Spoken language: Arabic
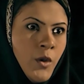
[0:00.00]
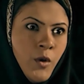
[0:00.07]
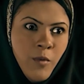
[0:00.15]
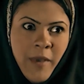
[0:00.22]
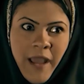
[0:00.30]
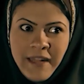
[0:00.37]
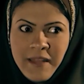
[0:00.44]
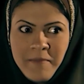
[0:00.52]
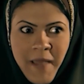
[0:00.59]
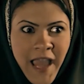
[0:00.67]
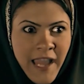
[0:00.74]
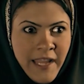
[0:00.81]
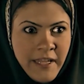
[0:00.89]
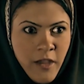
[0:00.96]
وبعدين
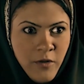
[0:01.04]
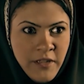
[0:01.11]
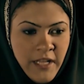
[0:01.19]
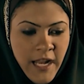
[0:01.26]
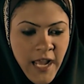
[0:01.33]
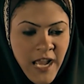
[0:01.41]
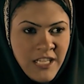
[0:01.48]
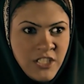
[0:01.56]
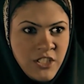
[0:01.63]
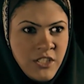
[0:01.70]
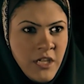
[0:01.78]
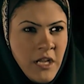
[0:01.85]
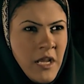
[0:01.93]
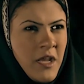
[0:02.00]
معاك يا ولد الحاج
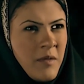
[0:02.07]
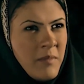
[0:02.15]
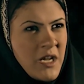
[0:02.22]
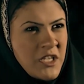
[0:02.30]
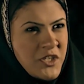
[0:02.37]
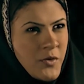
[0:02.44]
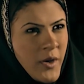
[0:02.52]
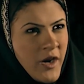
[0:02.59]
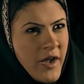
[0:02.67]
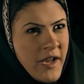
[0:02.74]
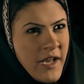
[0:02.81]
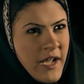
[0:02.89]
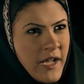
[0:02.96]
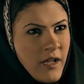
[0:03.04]
ماشي
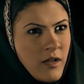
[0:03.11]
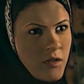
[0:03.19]
وراي ليه